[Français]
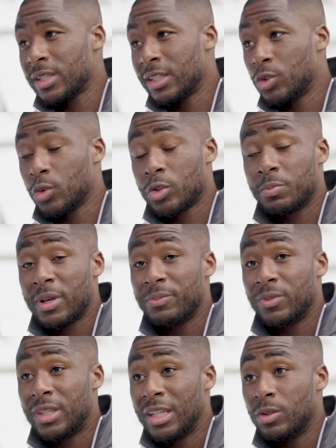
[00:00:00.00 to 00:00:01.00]
c'est quelque chose,
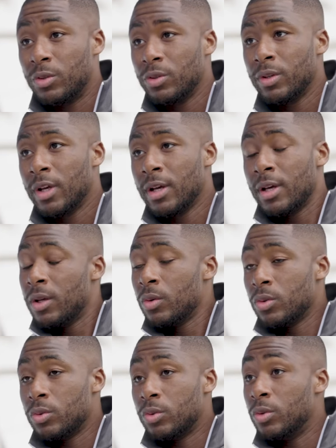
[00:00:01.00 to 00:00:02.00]
même D2,
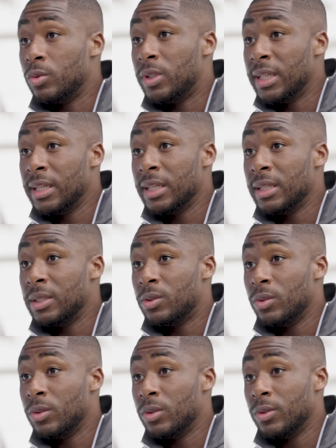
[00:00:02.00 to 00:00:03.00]
de, de,
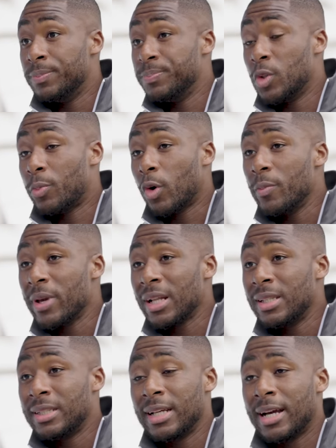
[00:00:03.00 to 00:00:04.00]
de, première
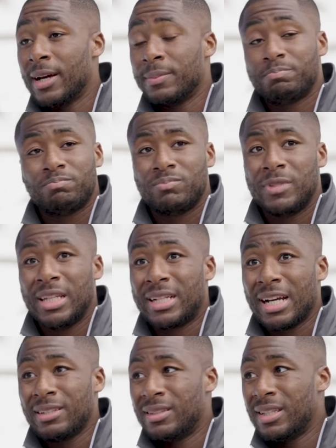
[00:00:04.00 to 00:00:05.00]
ligue à
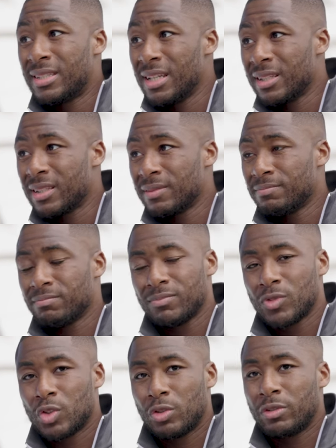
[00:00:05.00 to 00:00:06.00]
D4, D5.
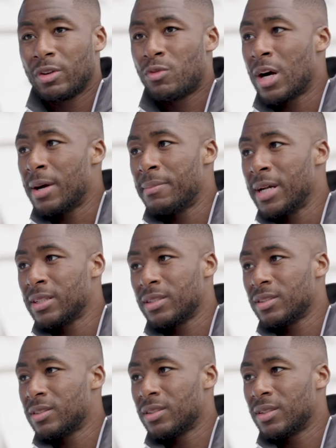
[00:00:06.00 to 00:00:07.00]
Tu viens voir un
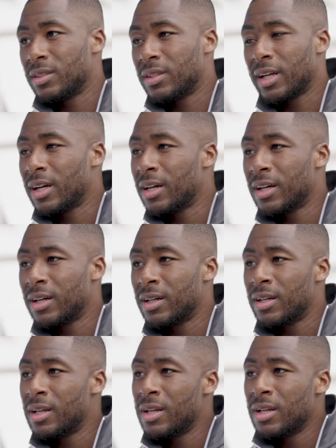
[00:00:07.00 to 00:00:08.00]
match, terrain
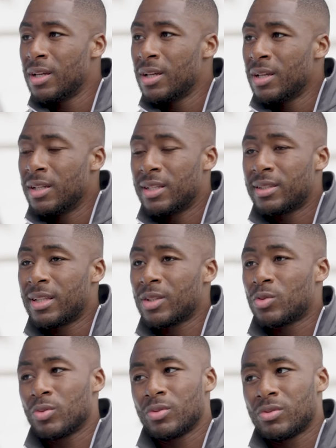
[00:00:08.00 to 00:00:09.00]
les stades
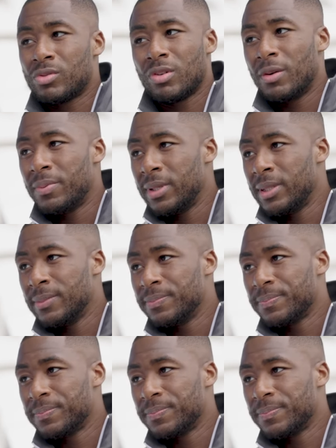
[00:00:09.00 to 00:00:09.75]
sont, remplis.